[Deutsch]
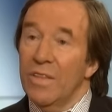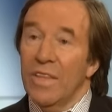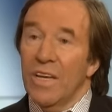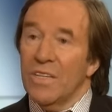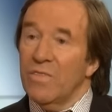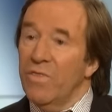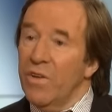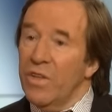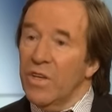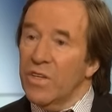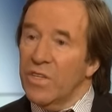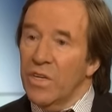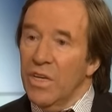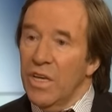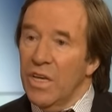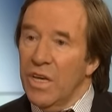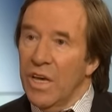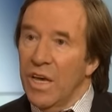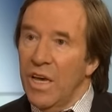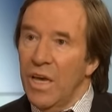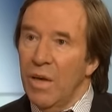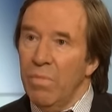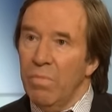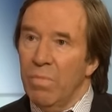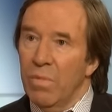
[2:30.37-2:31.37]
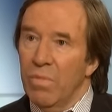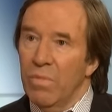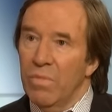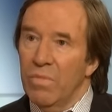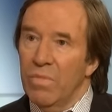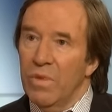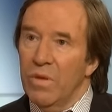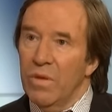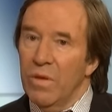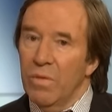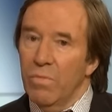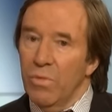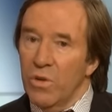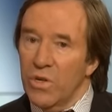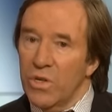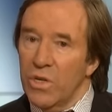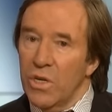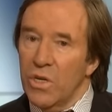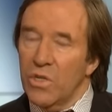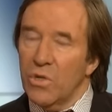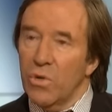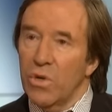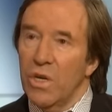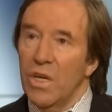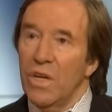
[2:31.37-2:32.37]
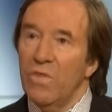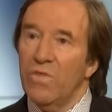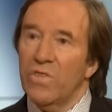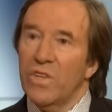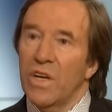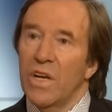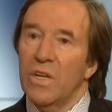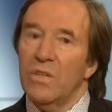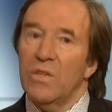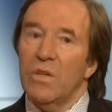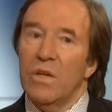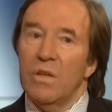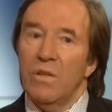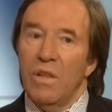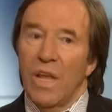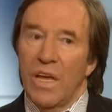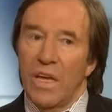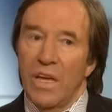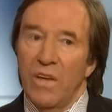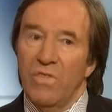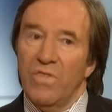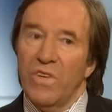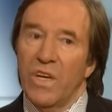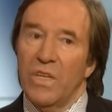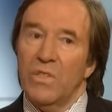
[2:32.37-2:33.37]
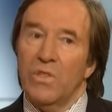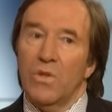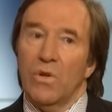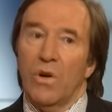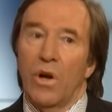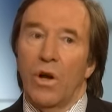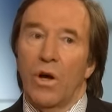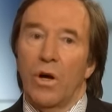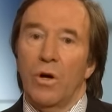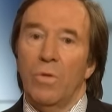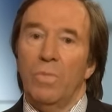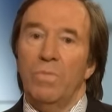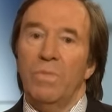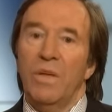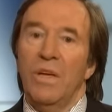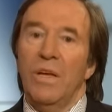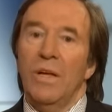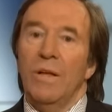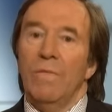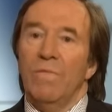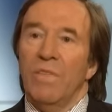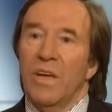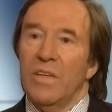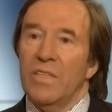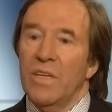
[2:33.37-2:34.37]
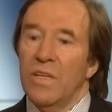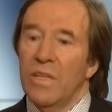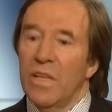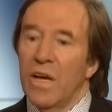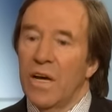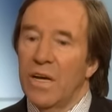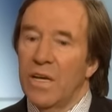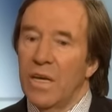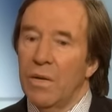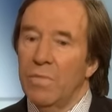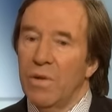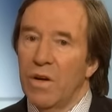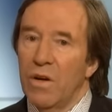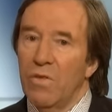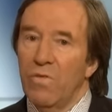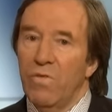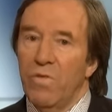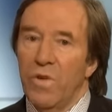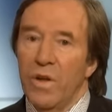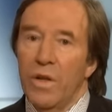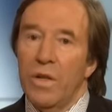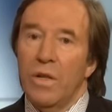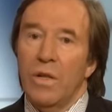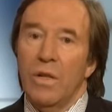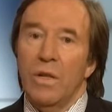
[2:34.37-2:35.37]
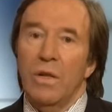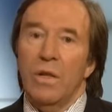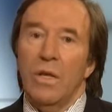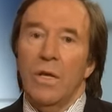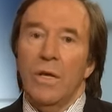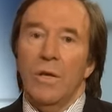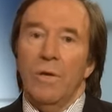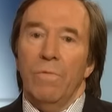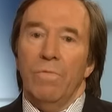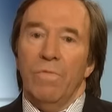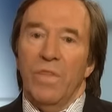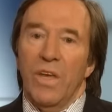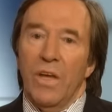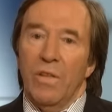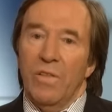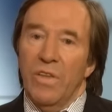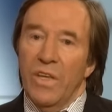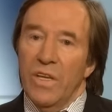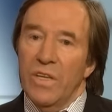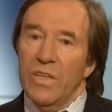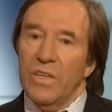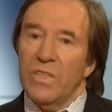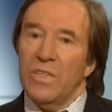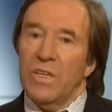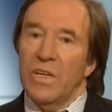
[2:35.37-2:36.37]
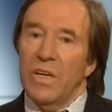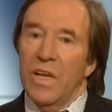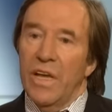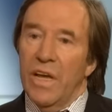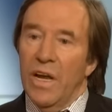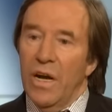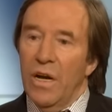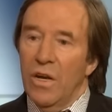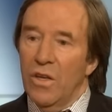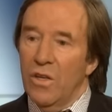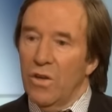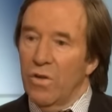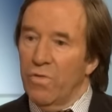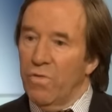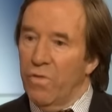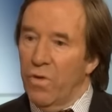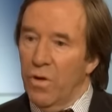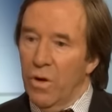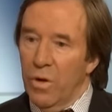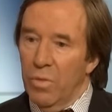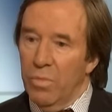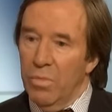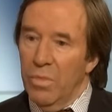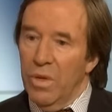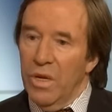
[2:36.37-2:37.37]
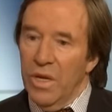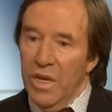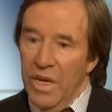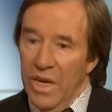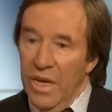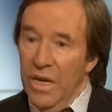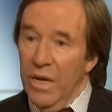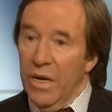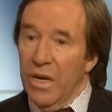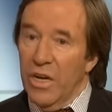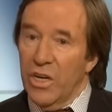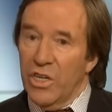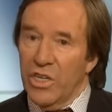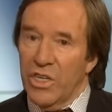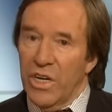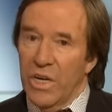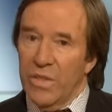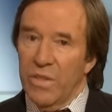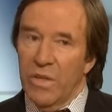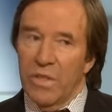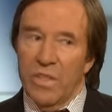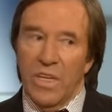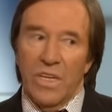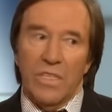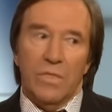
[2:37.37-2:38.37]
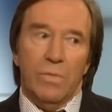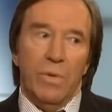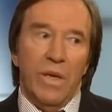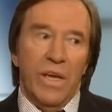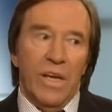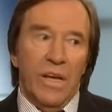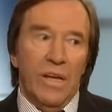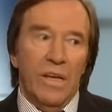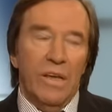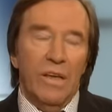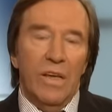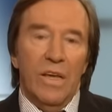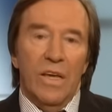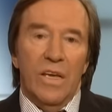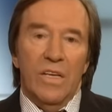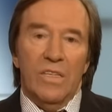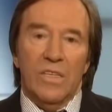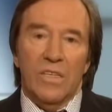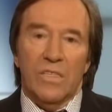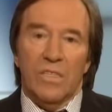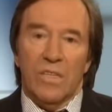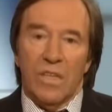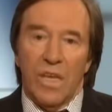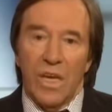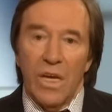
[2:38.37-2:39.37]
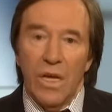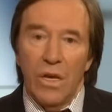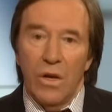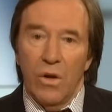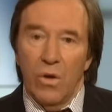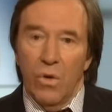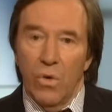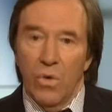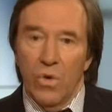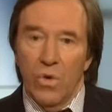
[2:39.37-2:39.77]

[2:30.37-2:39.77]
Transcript: Das wird es nicht geben. Sie müssen nicht so sein, naiv sein zu glauben, dass sie da jemanden finden, der dieses in ähnlicher Form ihnen gestattet. Deswegen ist es dringend